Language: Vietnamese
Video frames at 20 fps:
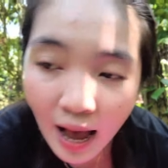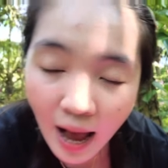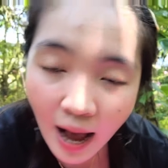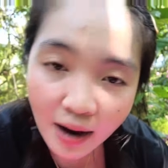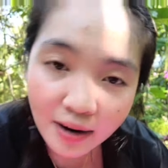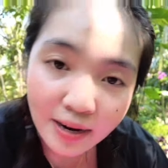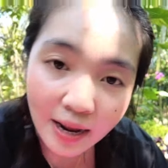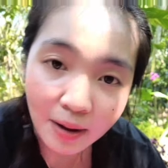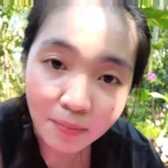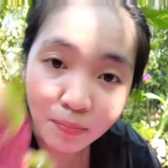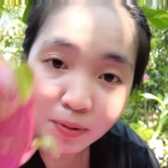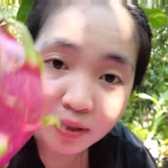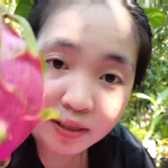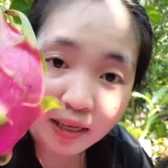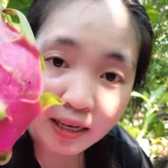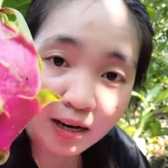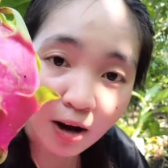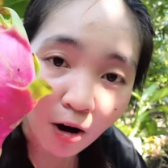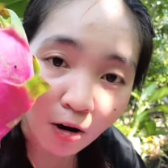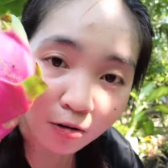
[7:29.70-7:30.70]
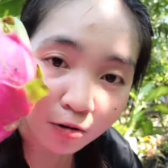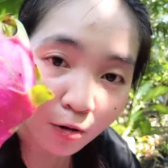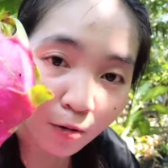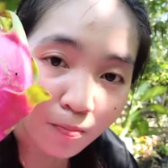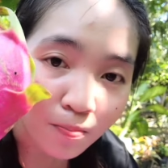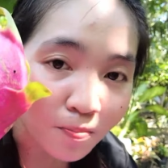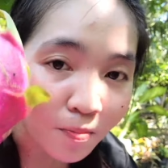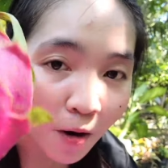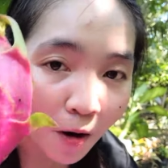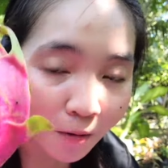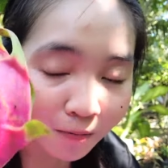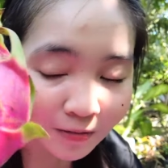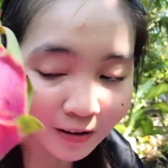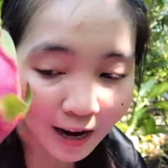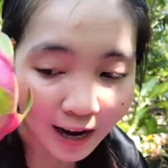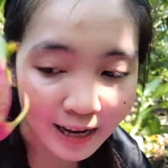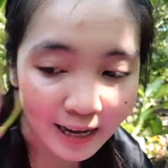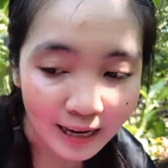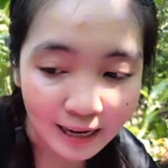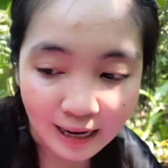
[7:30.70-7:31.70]
ở đây mình chỉ còn đúng một
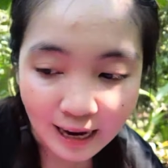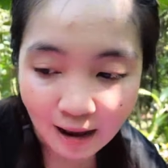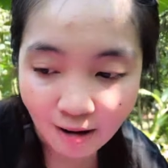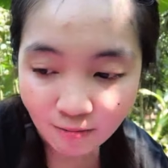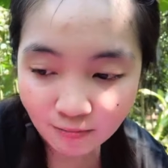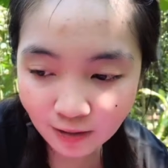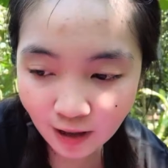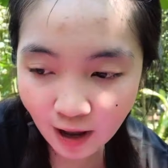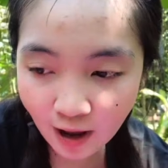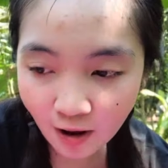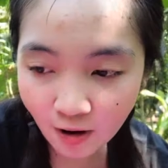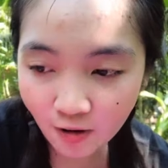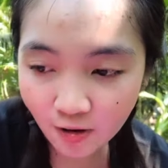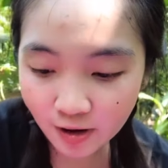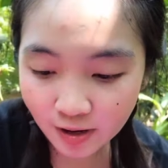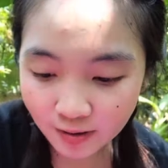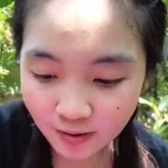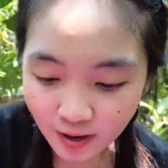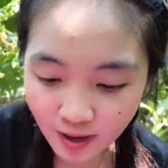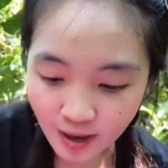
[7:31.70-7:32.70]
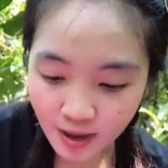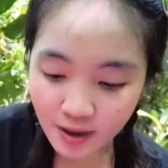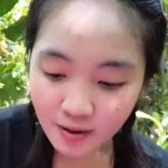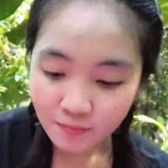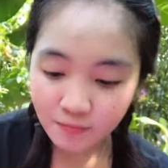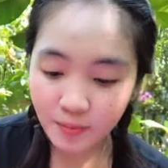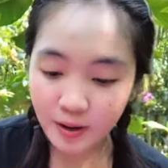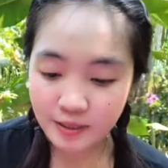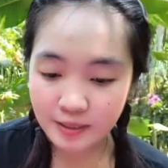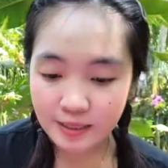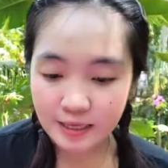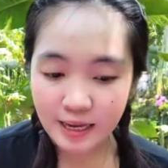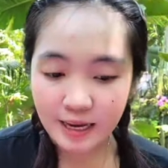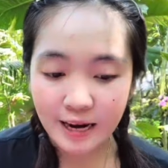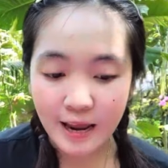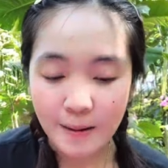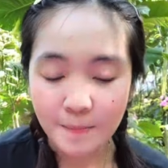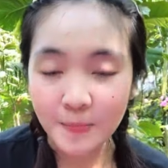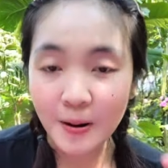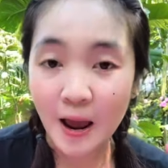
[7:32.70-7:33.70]
trái thanh long thôi mình sẽ
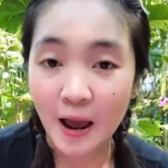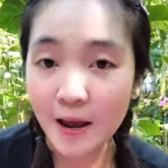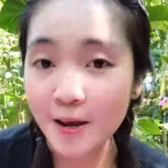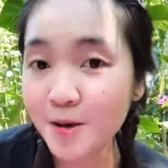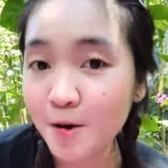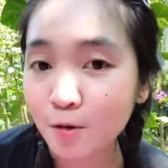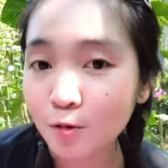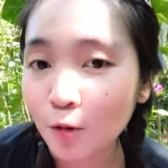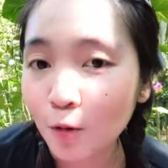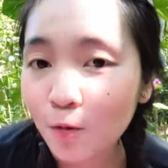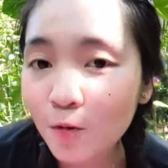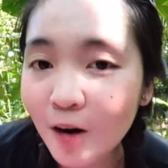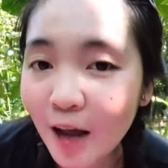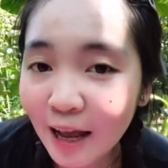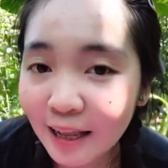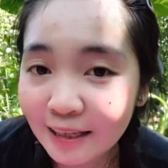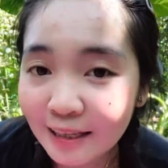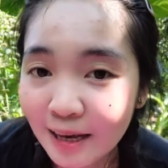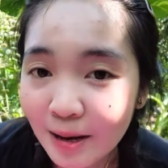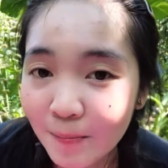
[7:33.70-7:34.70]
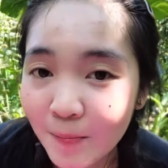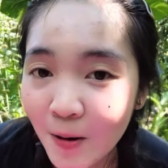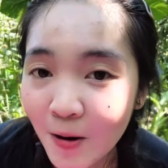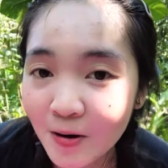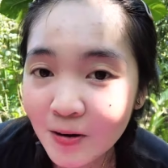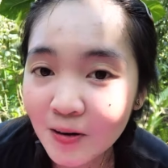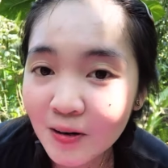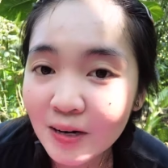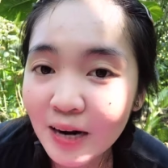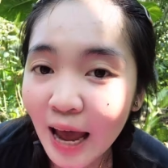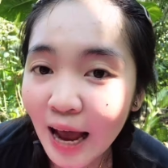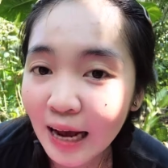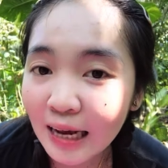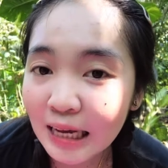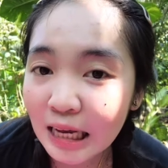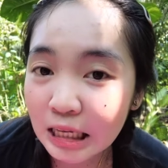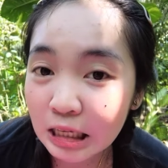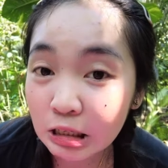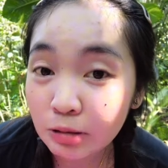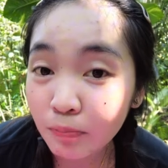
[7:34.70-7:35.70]
đem để vô tủ lạnh ngày mai nó đặt
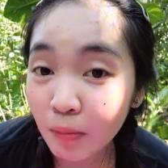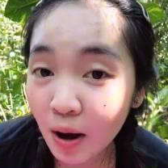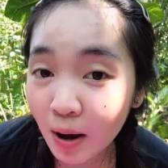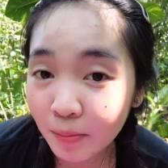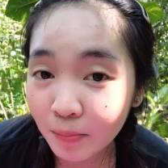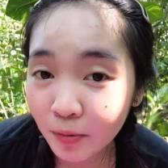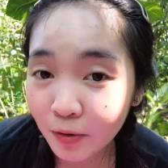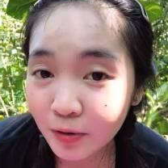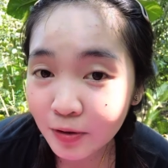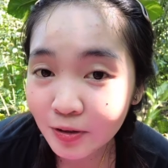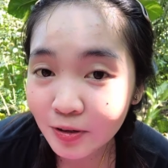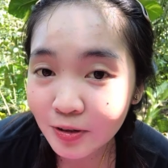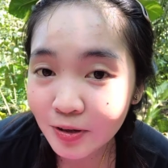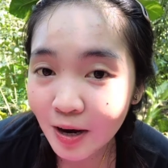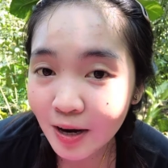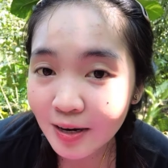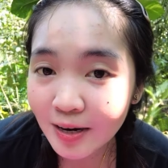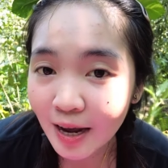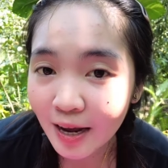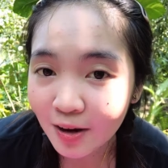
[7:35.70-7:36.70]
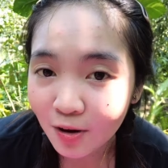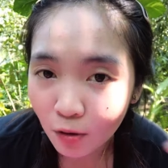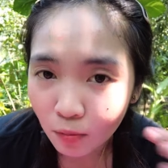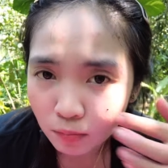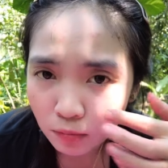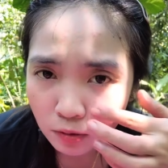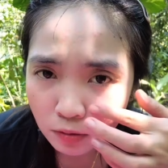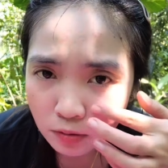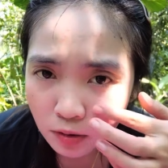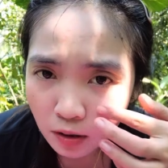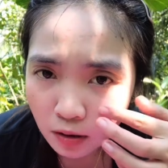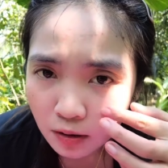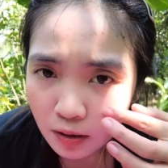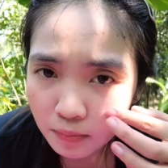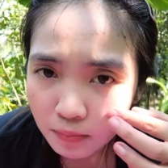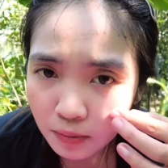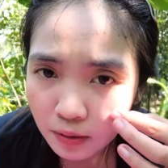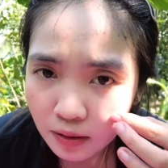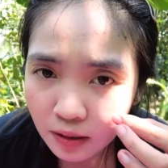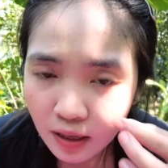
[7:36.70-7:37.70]
ra rồi mời mọi người ở đây cùng thưởng thức
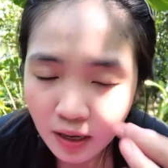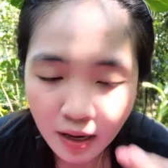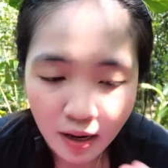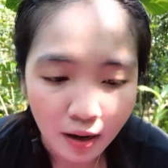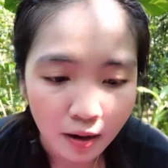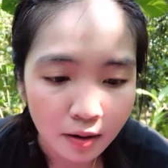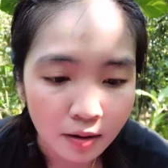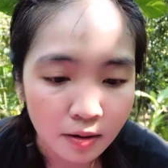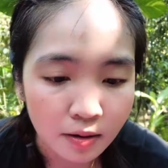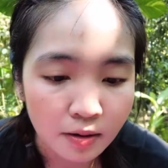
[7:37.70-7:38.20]
với mình nha